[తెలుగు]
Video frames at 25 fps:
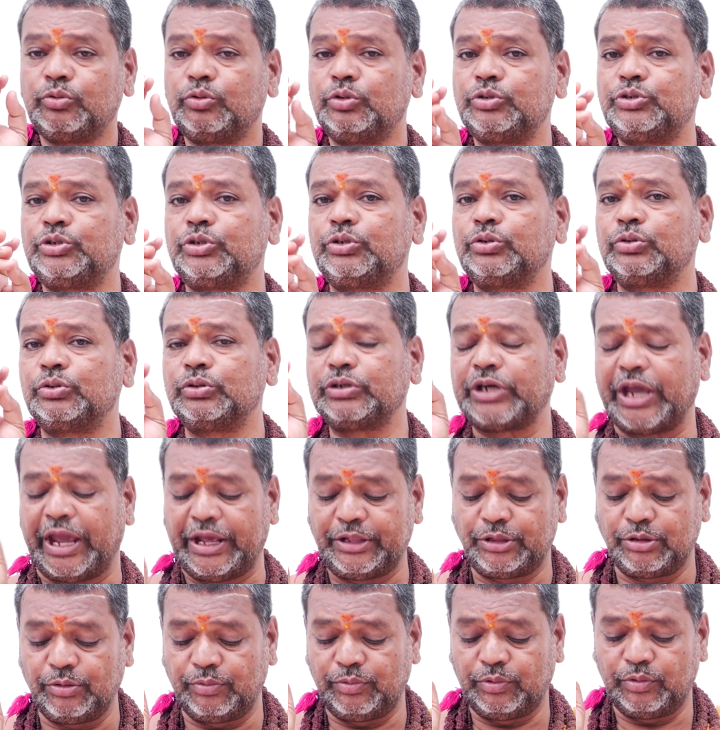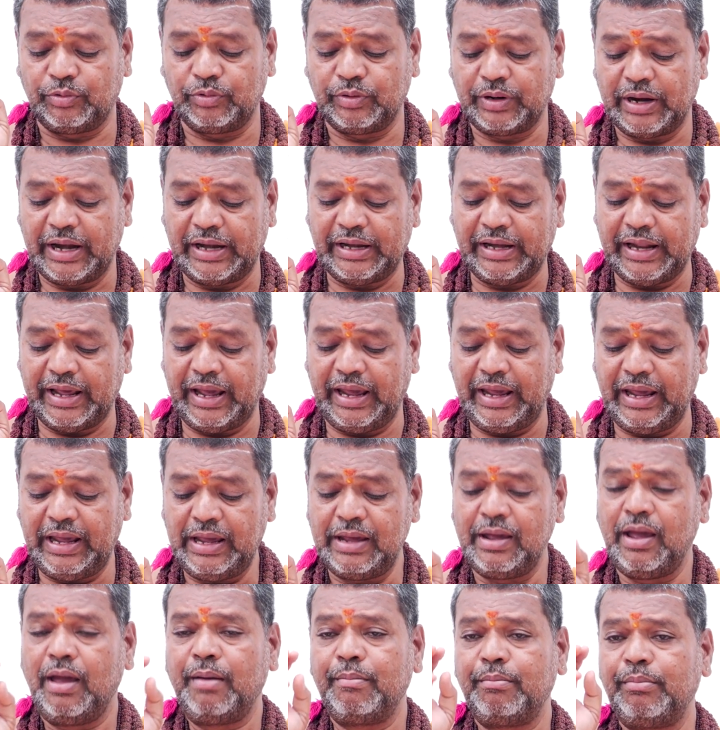కుజుడు కేతువు అంటే
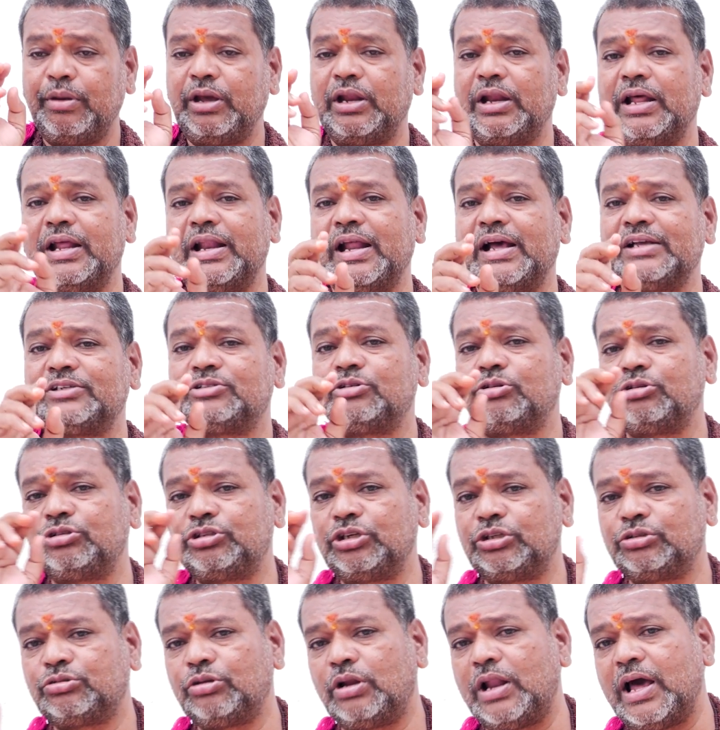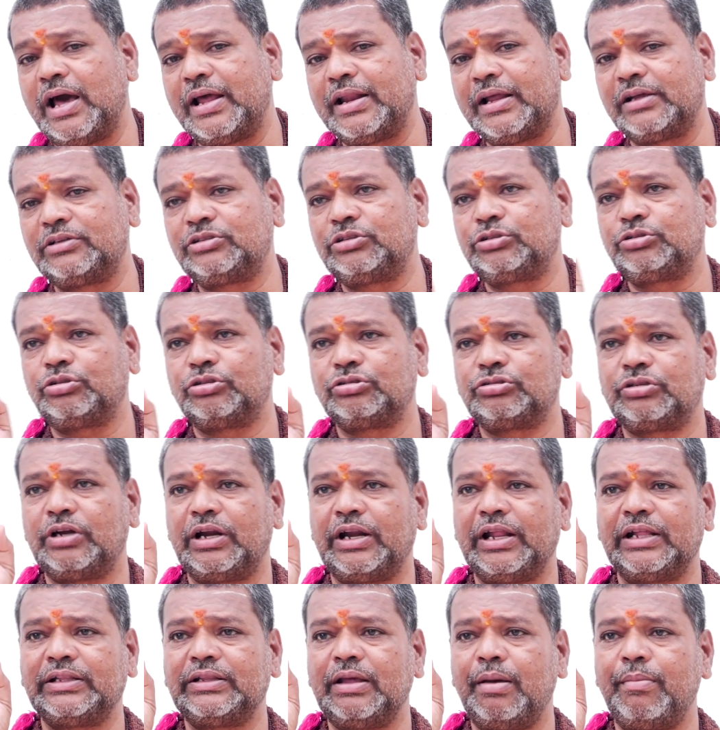మీనరాశి నుంచి తులారాశి
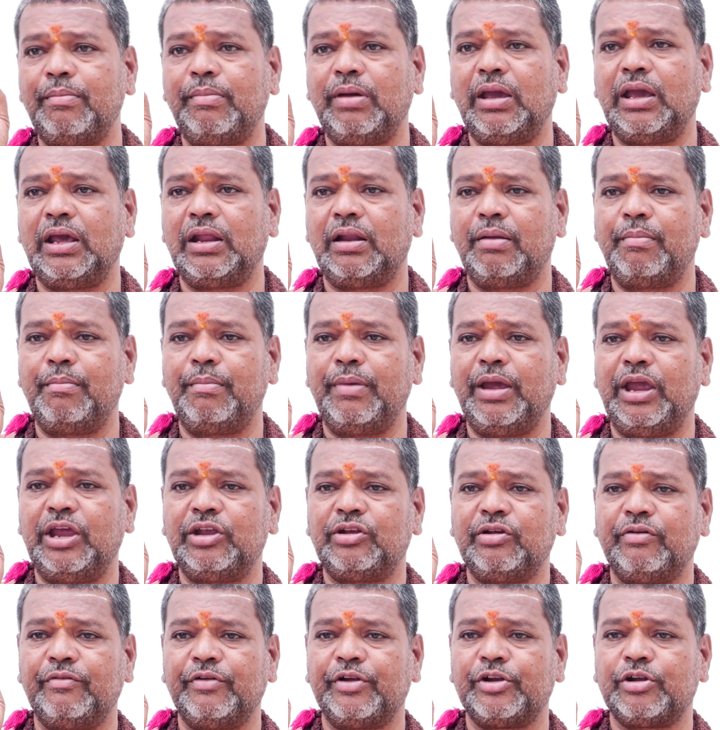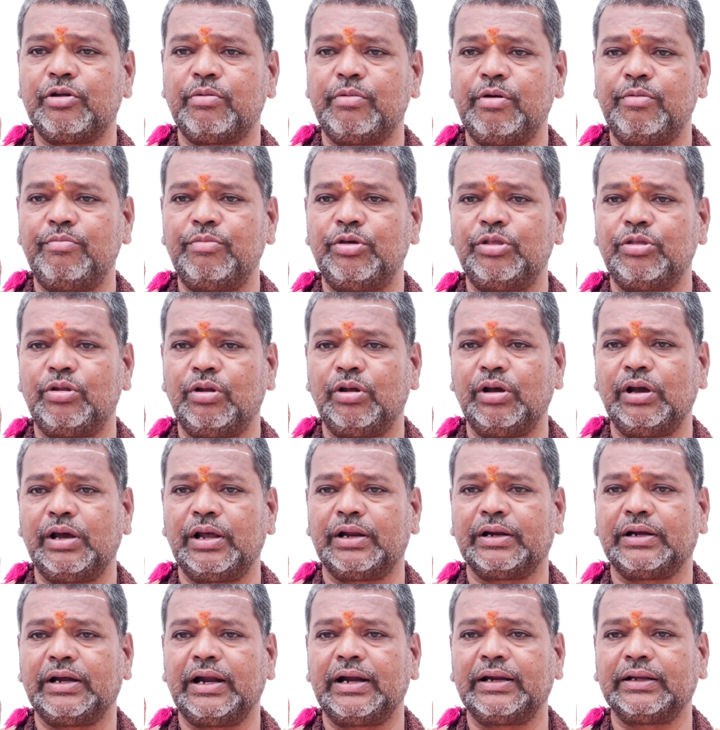చూసినట్టయితే మీనం మేషం వృషభం మిథునం
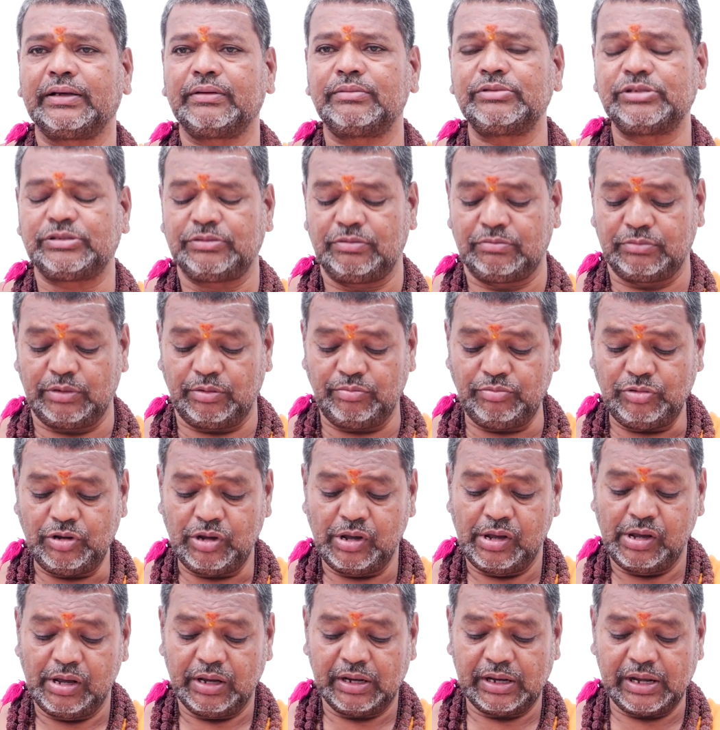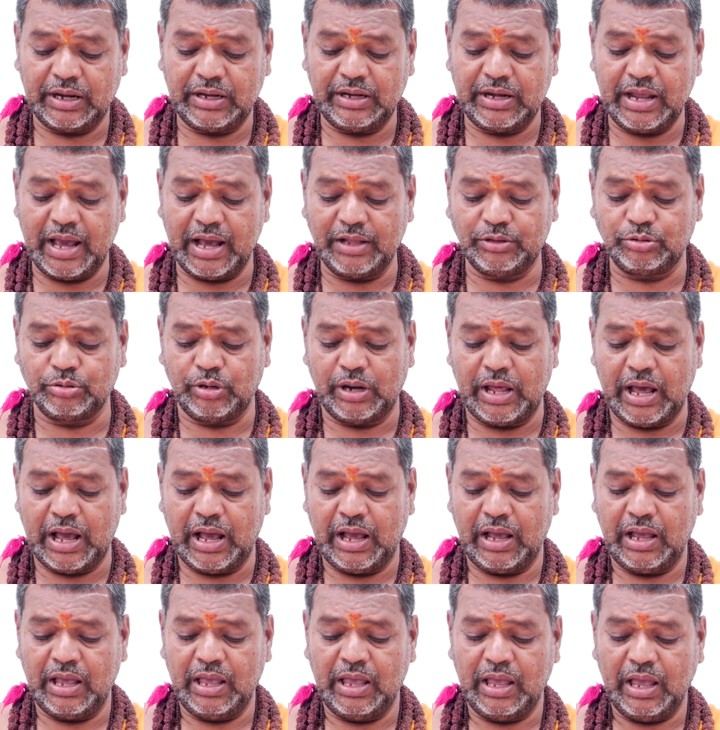కర్కాటకం సింహం కన్యా తుల
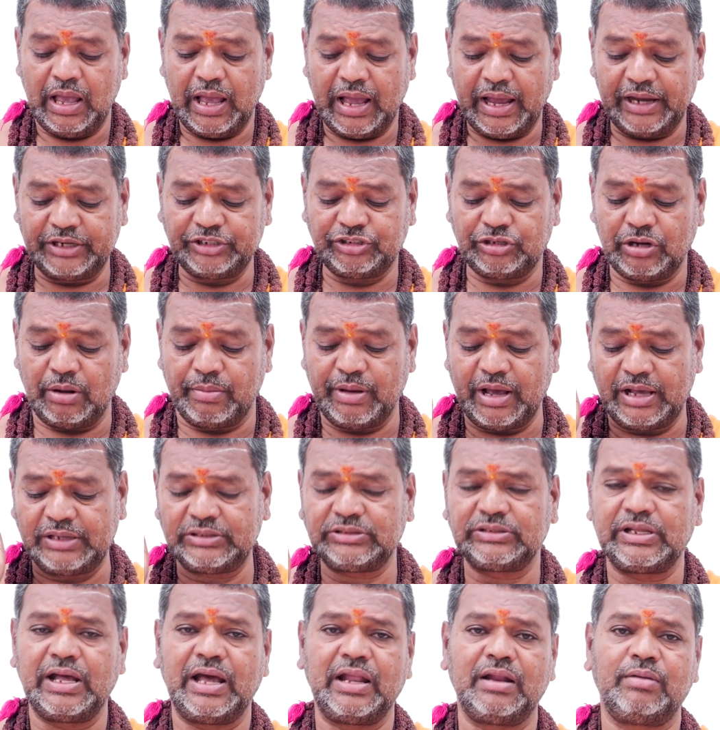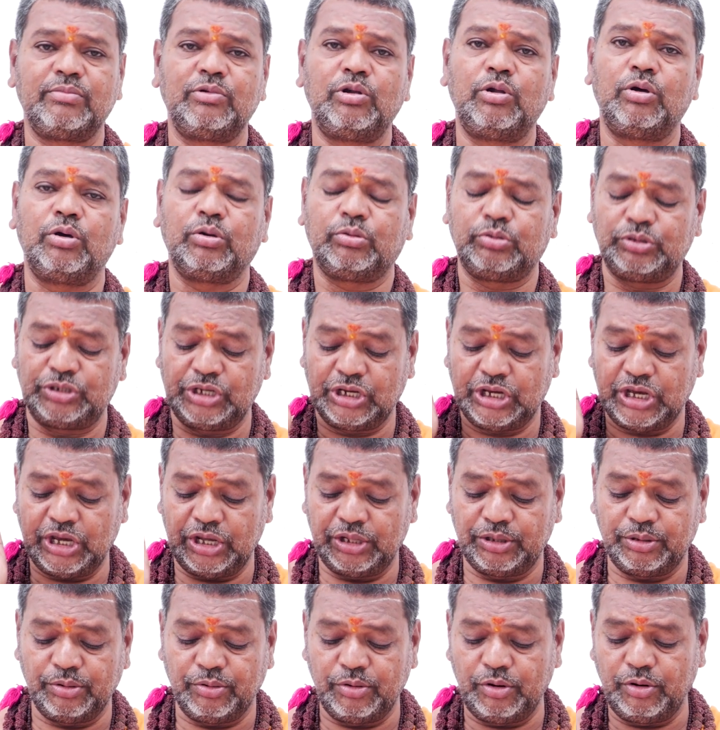అష్టమాస్థానంలో
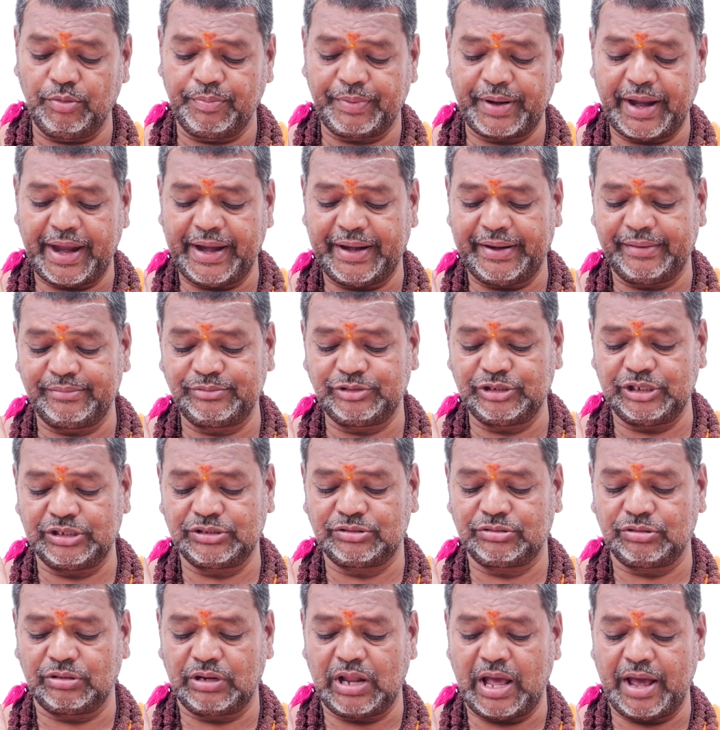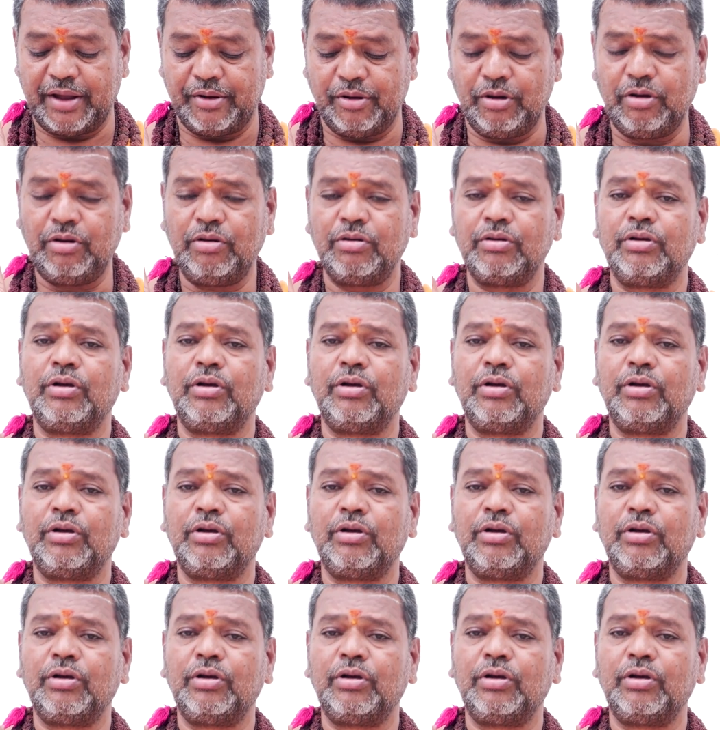కుజకేతువులు ప్రయాణం చేస్తున్నారు